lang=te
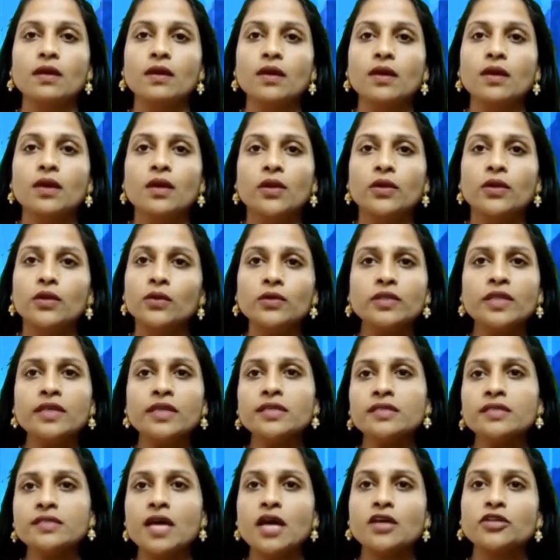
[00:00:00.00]
గడిచిన
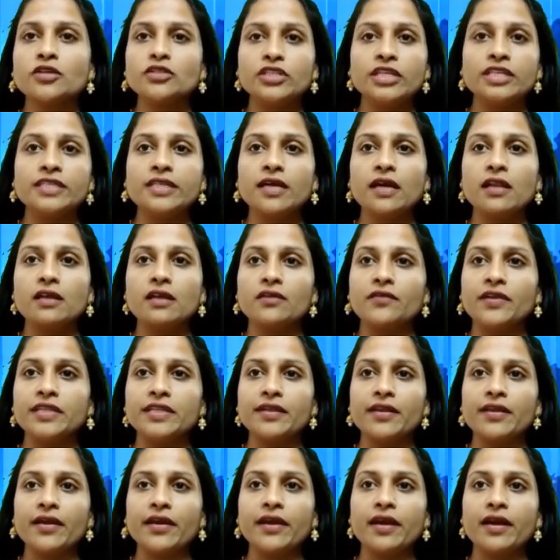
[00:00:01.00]
ఇరవై నెలలో వైఎస్
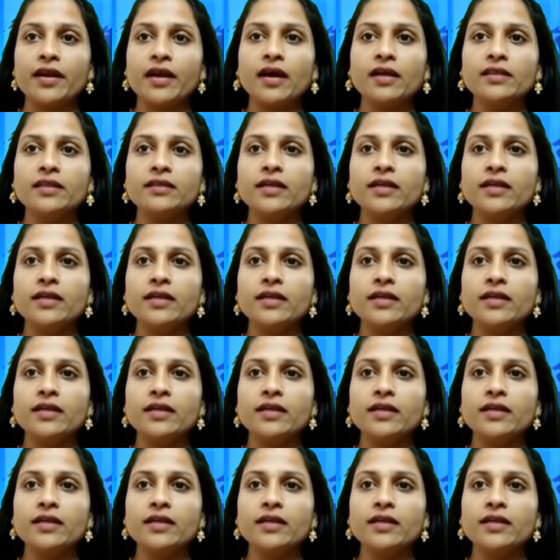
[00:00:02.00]
జగన్మోహన్ రెడ్డిని